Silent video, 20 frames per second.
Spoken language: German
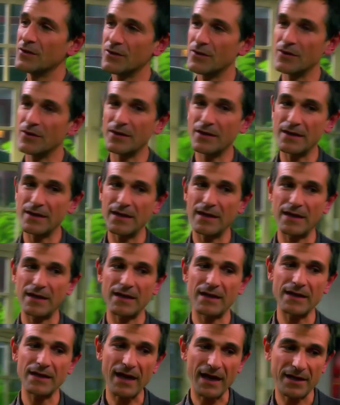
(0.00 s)
Und
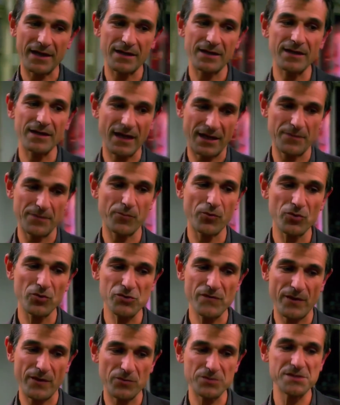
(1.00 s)
Hume bezieht sich
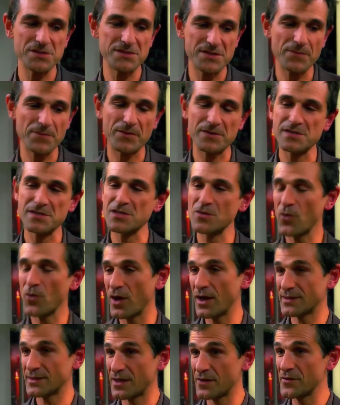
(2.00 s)
in seiner
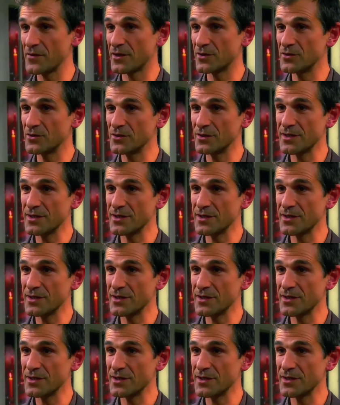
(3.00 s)
Antwort auf